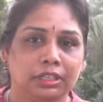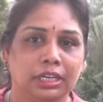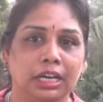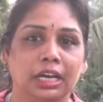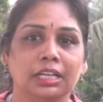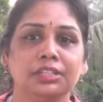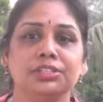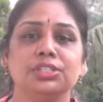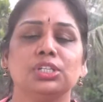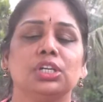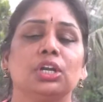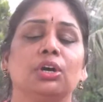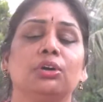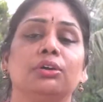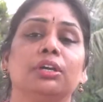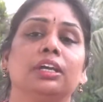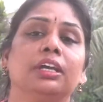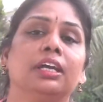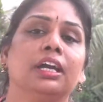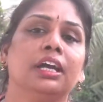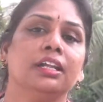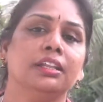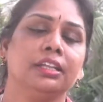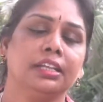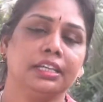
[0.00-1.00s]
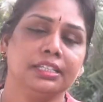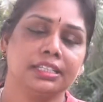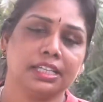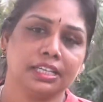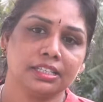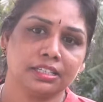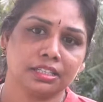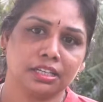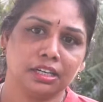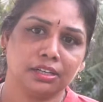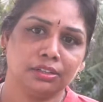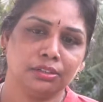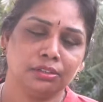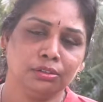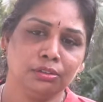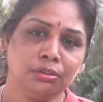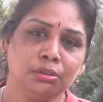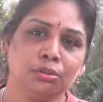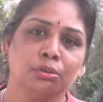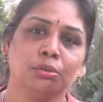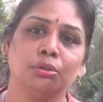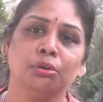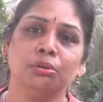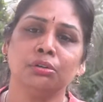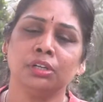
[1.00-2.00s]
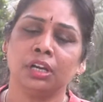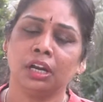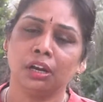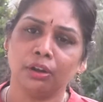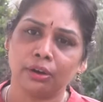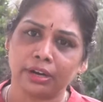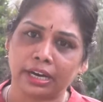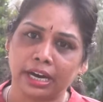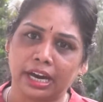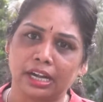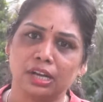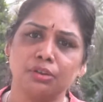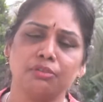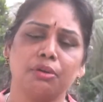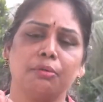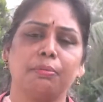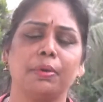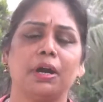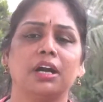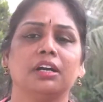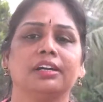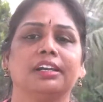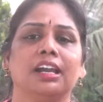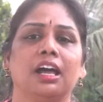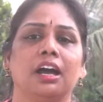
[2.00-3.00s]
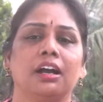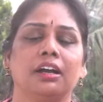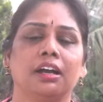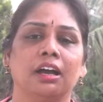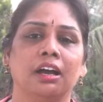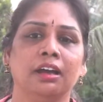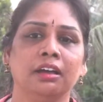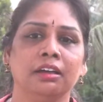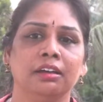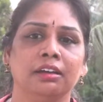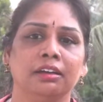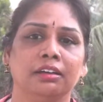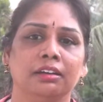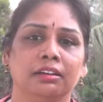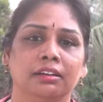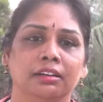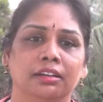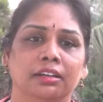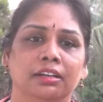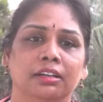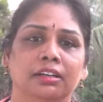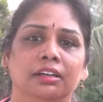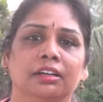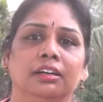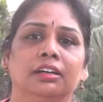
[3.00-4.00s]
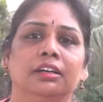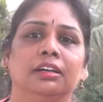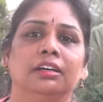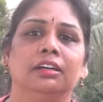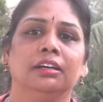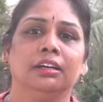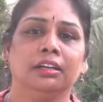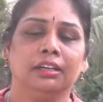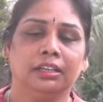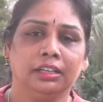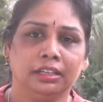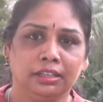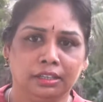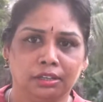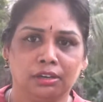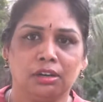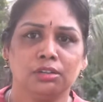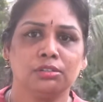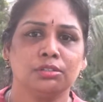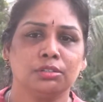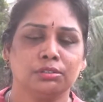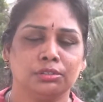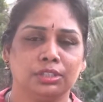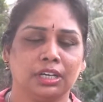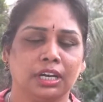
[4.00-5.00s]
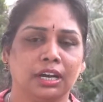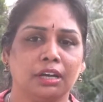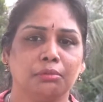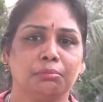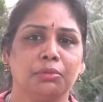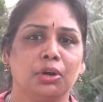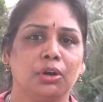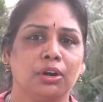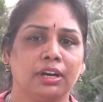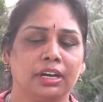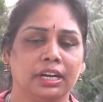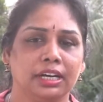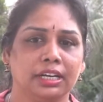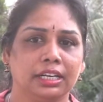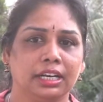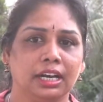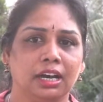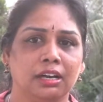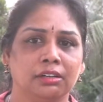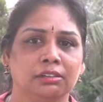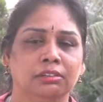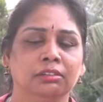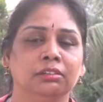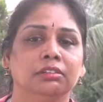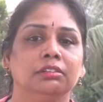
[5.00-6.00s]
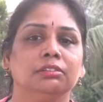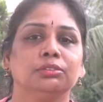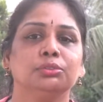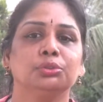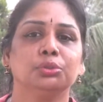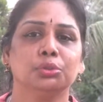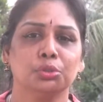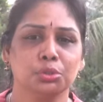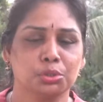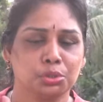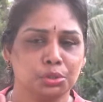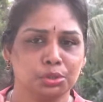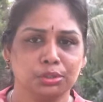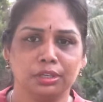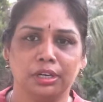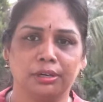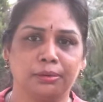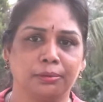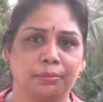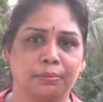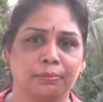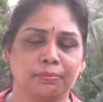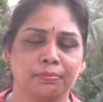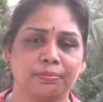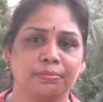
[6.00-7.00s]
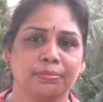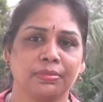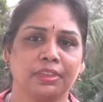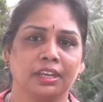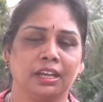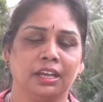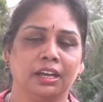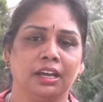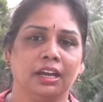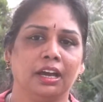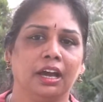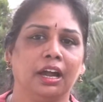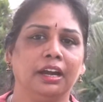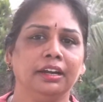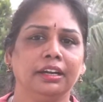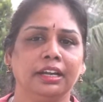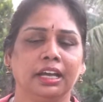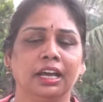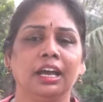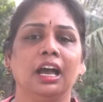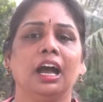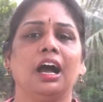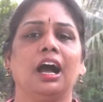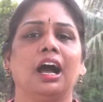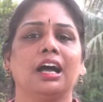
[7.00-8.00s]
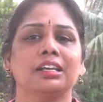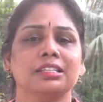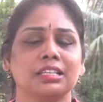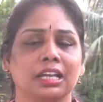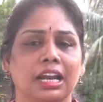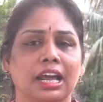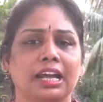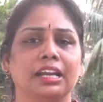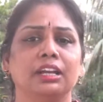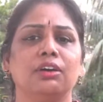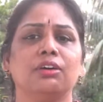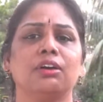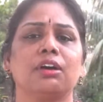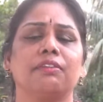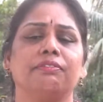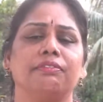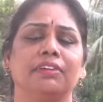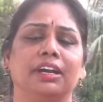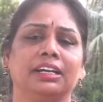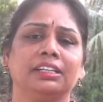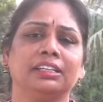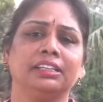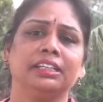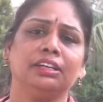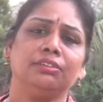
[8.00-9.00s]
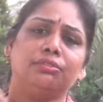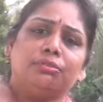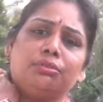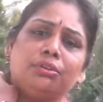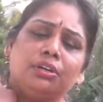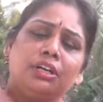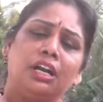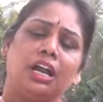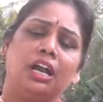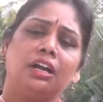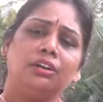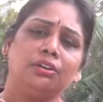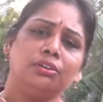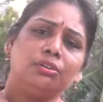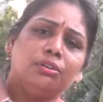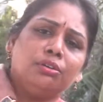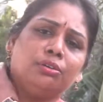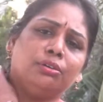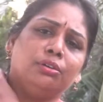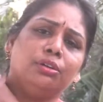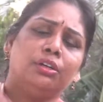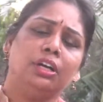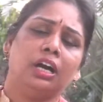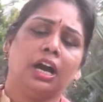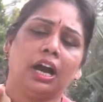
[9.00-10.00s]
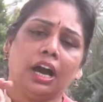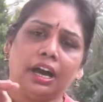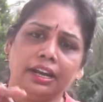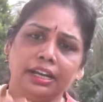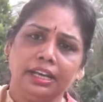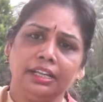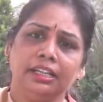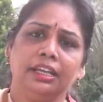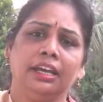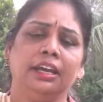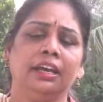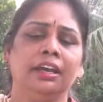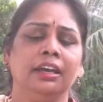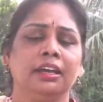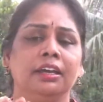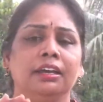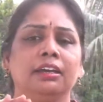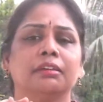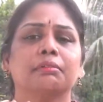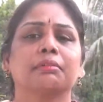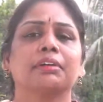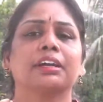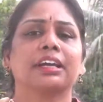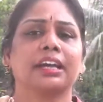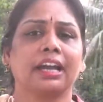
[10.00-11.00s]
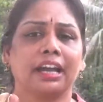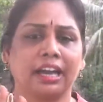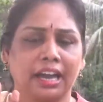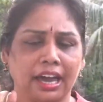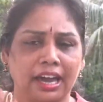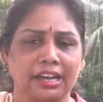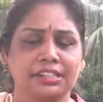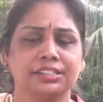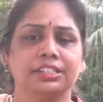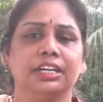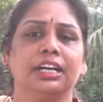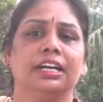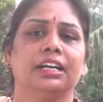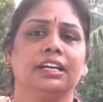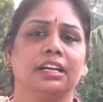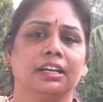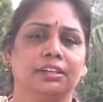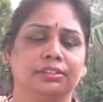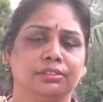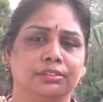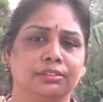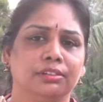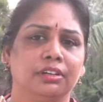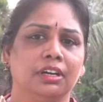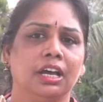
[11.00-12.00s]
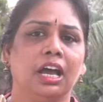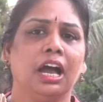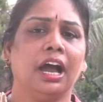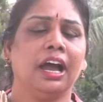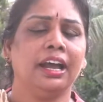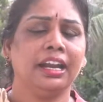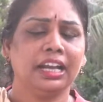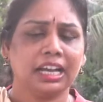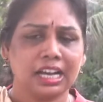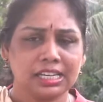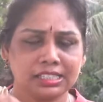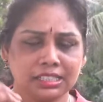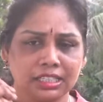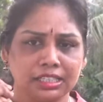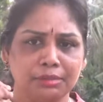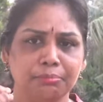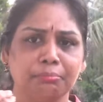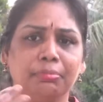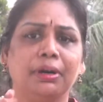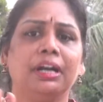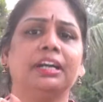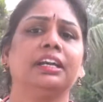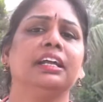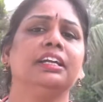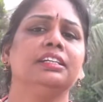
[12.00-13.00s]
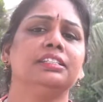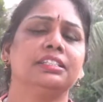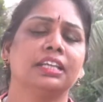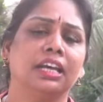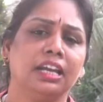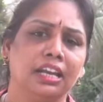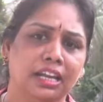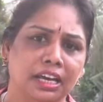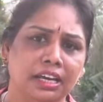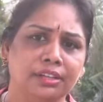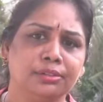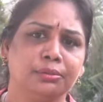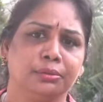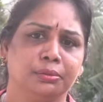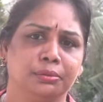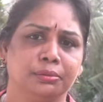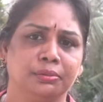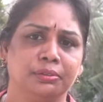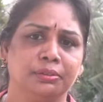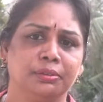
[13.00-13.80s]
గంజిలో ఈగను తీసేసినట్టు కూరలో లాగా ఈరోజు జగన్మోహన్ రెడ్డి గారు చూస్తున్నారు అంటే అసలైన ఒక వ్యక్తి ఉన్నాడు అనేదే కేర్ చేయట్లేదు ఆయనకు అసలు ఇంపార్టెన్సే లేదు